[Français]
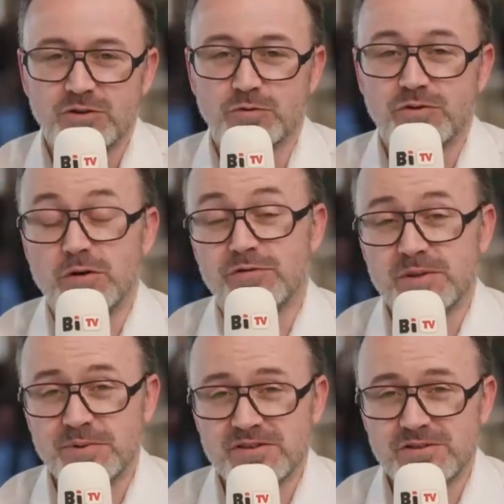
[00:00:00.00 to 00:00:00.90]
Donc voilà, on
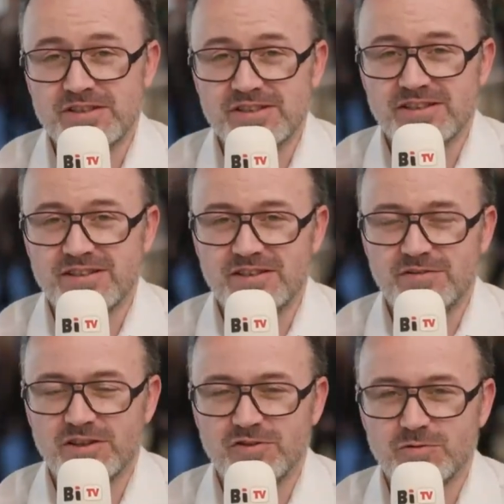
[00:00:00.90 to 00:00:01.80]
vient présenter cette
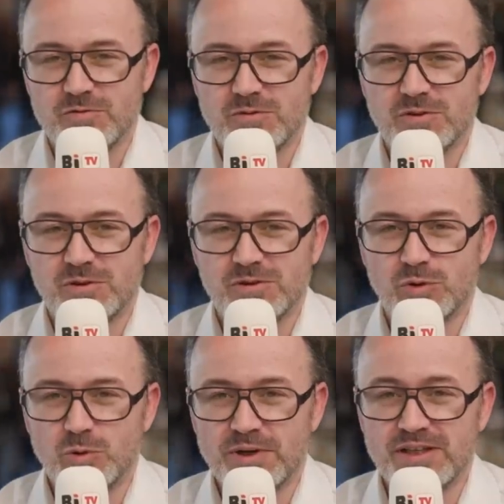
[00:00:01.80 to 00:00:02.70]
certification
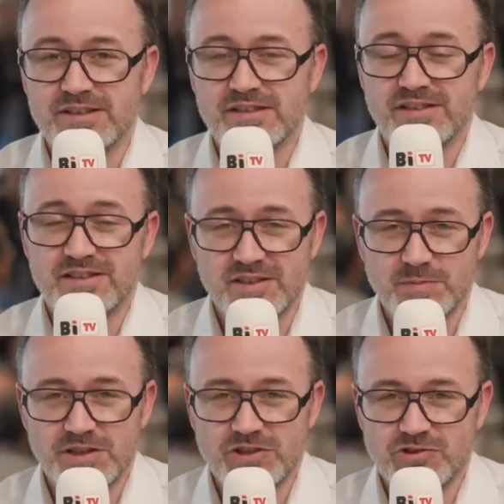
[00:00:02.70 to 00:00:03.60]
euh, auprès des asset
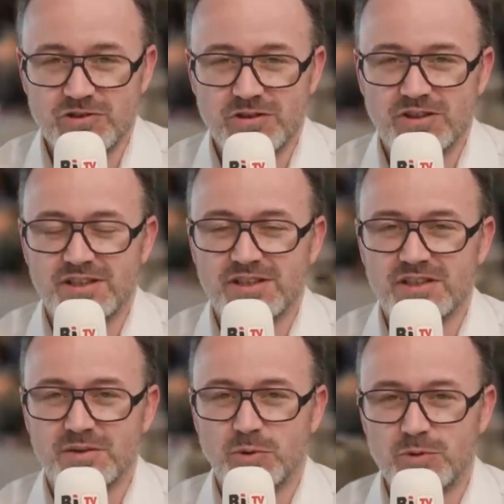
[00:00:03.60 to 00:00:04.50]
managers et
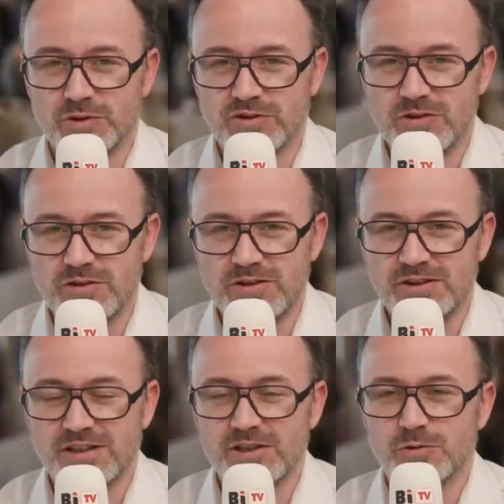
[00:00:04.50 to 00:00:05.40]
des
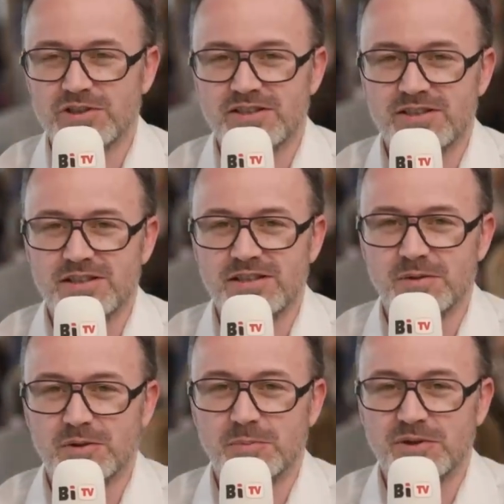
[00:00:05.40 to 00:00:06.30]
promoteurs et aussi
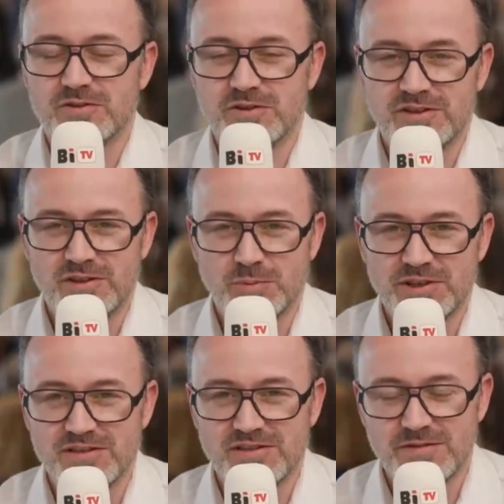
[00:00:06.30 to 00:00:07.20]
euh, présenter
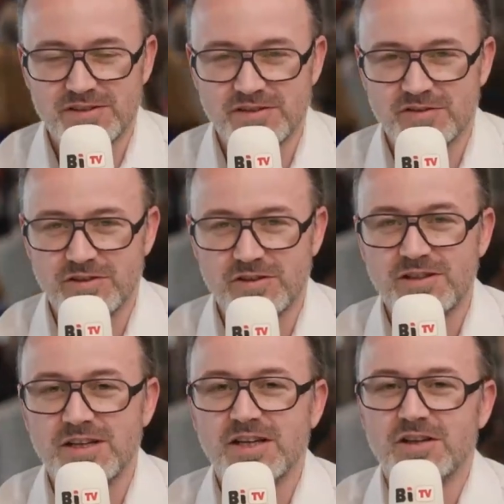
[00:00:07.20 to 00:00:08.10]
auprès des
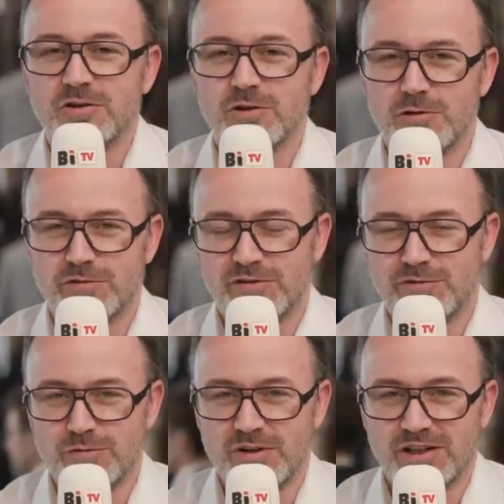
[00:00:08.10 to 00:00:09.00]
investisseurs notre levée de
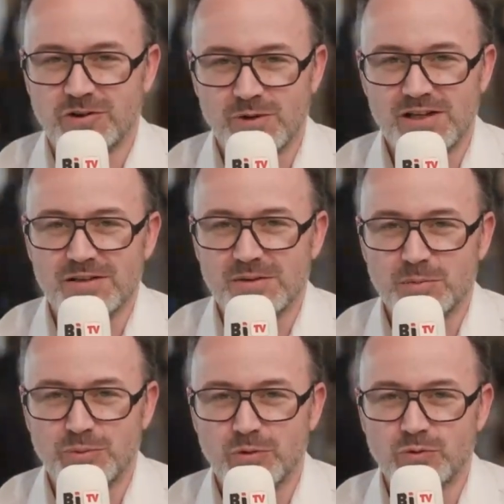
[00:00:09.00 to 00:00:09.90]
fonds actuelle
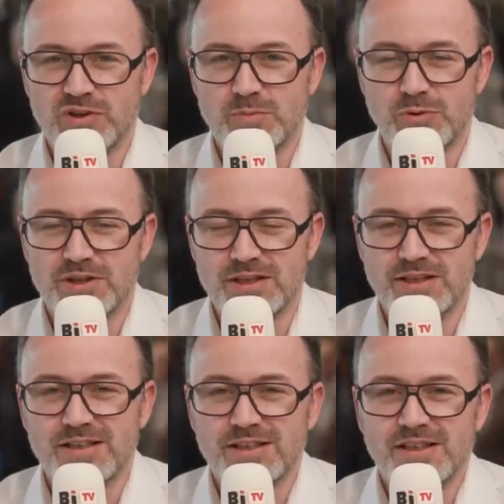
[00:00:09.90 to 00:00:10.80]
pour nous
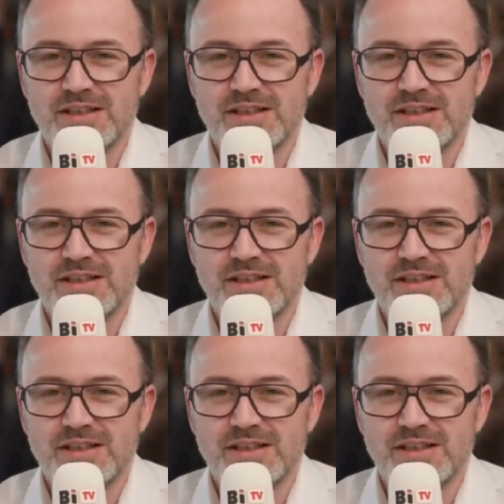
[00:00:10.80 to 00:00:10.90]
déployer